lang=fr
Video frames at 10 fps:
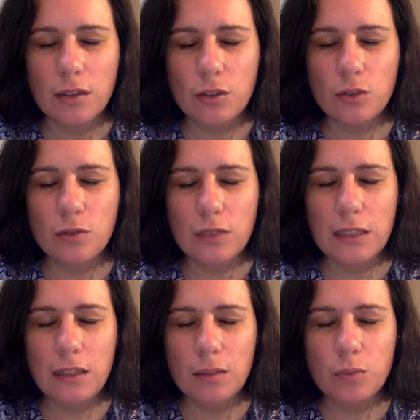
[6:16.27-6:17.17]
je
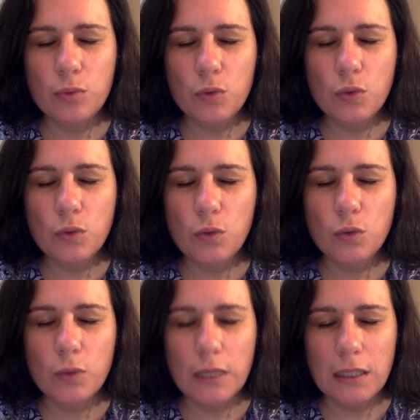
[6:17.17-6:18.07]
vais plutôt
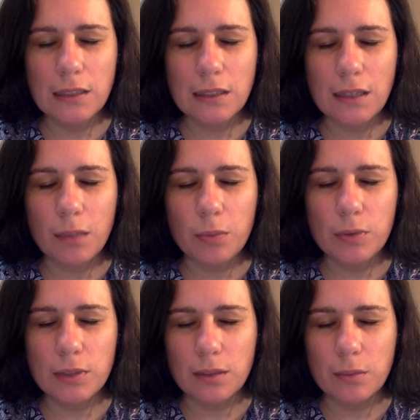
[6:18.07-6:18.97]
tutoyer, ça sera plus
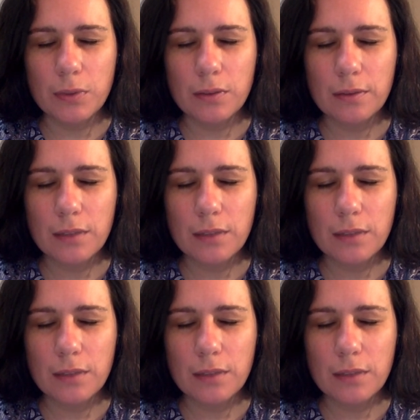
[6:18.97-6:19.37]
simple.